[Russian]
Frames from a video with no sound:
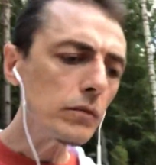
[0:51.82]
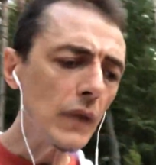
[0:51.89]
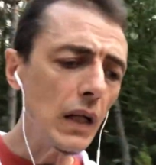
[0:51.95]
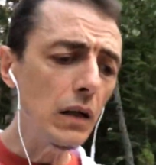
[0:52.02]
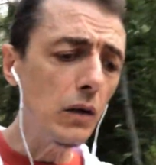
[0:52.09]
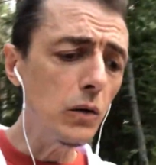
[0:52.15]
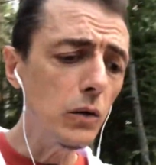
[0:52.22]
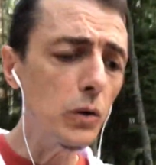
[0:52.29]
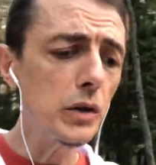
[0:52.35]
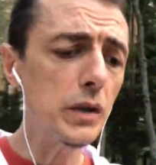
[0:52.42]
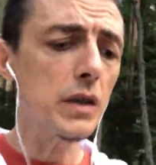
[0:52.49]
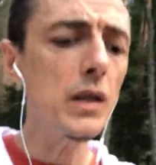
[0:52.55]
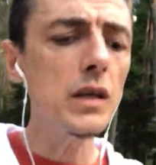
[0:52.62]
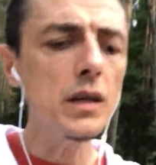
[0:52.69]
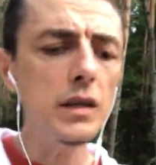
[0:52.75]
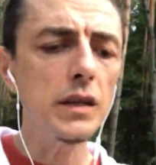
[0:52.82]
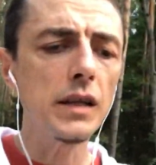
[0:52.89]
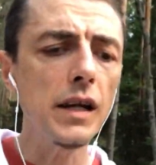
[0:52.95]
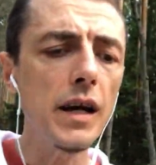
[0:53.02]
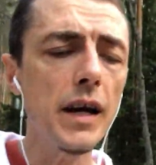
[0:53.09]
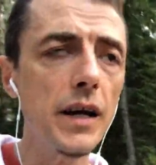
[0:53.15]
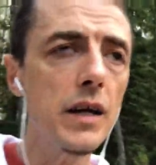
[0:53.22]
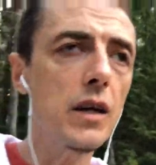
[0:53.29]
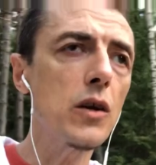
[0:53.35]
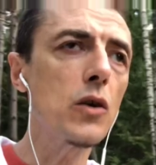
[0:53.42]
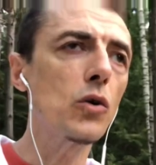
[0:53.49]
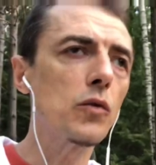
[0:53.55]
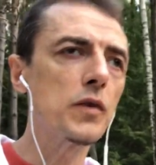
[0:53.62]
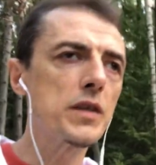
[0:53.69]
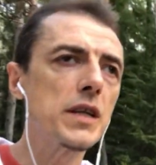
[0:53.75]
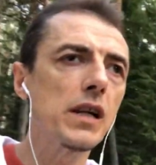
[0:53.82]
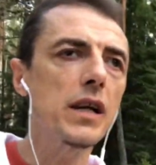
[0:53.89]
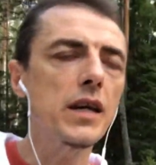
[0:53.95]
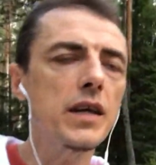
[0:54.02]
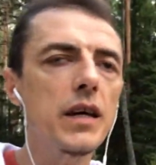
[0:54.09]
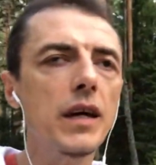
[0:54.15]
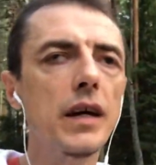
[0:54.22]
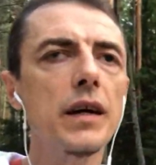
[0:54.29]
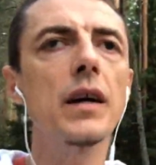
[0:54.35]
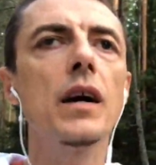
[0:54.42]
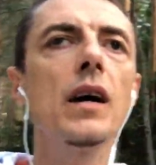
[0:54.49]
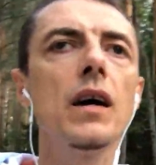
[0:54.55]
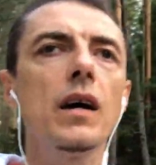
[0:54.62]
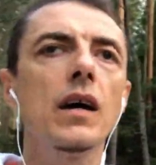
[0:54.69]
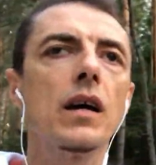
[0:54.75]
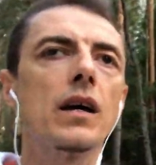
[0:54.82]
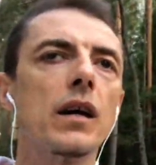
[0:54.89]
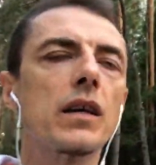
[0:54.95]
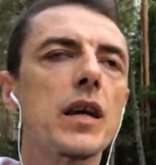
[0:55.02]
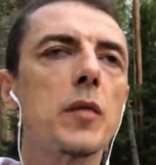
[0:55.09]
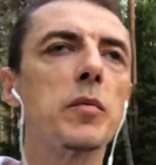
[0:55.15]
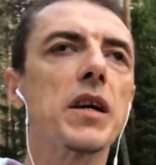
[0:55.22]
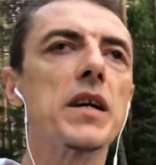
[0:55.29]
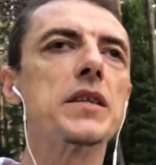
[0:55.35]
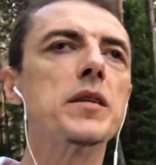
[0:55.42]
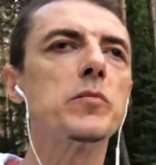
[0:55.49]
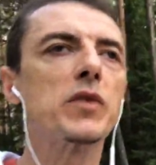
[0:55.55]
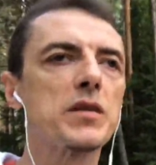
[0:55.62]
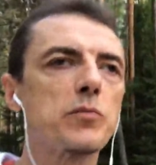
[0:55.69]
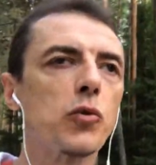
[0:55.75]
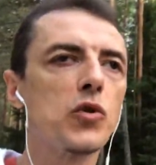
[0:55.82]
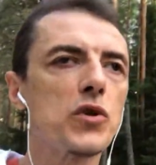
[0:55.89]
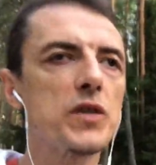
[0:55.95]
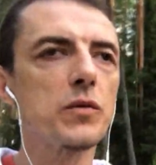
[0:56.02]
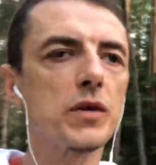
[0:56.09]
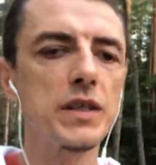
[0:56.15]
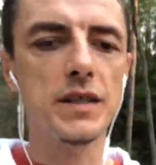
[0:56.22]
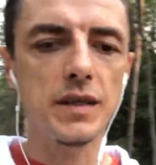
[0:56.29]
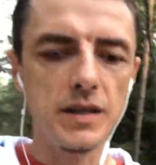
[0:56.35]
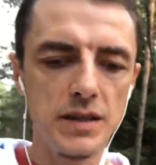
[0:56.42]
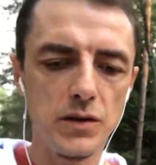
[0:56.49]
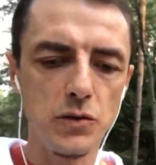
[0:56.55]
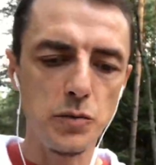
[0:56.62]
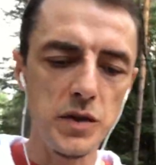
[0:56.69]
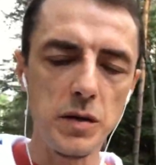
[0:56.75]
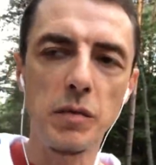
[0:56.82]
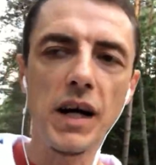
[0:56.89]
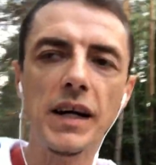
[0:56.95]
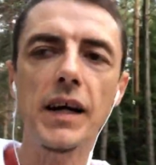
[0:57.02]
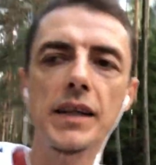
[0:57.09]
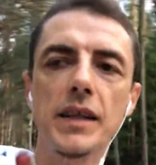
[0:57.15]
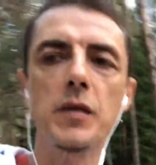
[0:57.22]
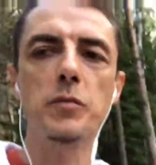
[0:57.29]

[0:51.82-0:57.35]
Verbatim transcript: вот, и для ее выделения э, необходимо использовать, э, собственно, богатые